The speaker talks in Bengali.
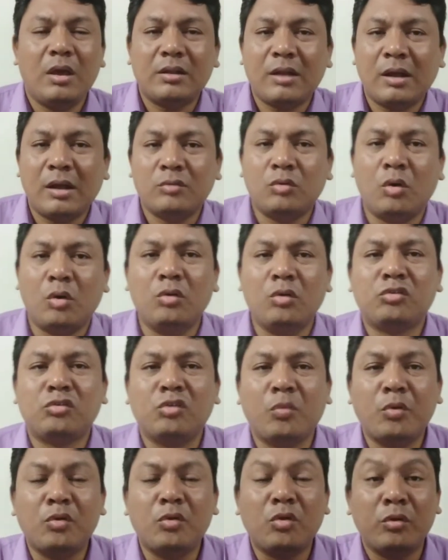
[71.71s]
তার ধন
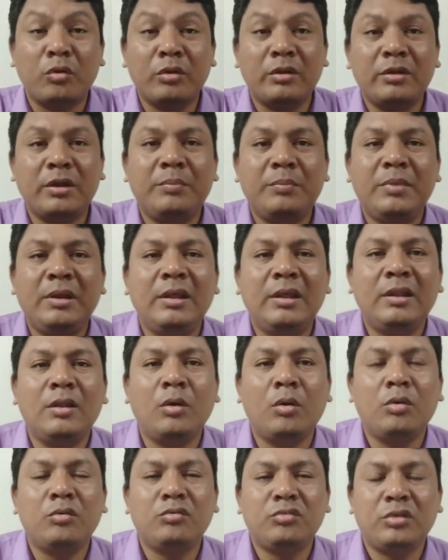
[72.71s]
সম্পদ অন্যদের বিলিয়ে
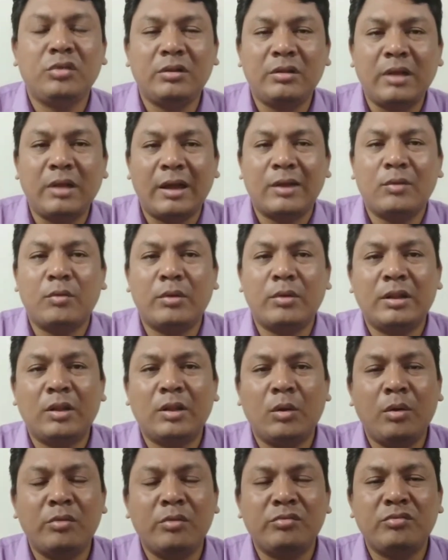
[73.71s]
দেওয়া উচিত দান করে
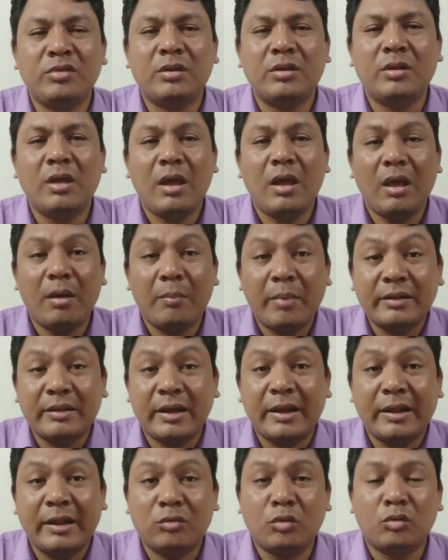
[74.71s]
দেওয়া উচিত বা
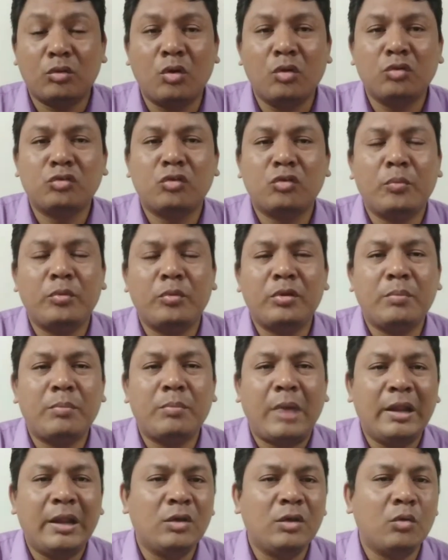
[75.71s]
তার এত ধন সম্পদের
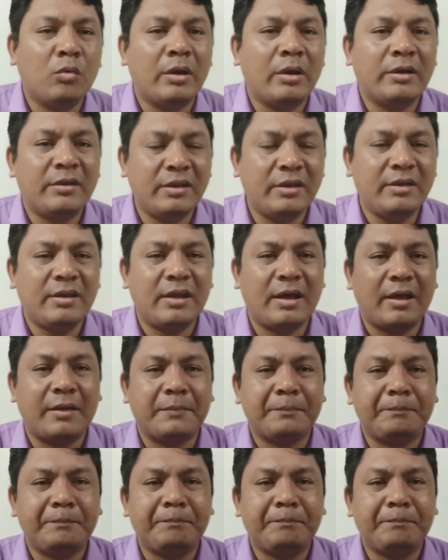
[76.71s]
মালিক হওয়া ঠিক না